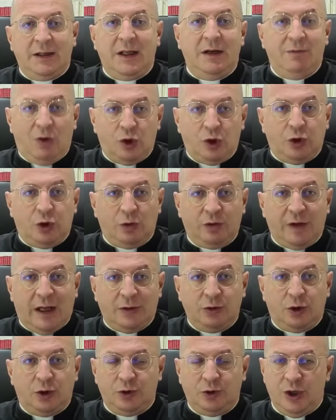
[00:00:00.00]
del volto
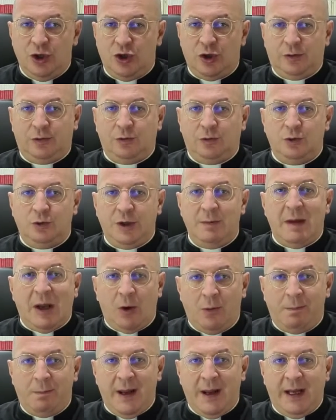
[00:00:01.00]
santo di Gesù di
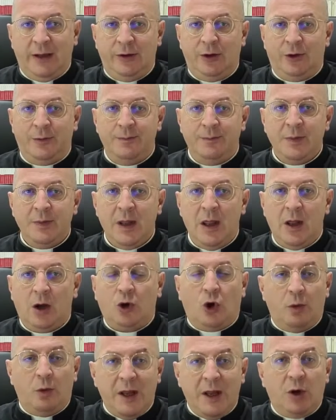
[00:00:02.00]
Manoppello
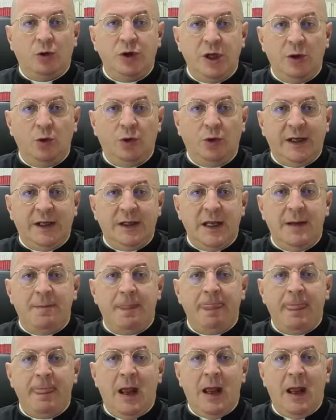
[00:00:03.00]
come ogni lunedì.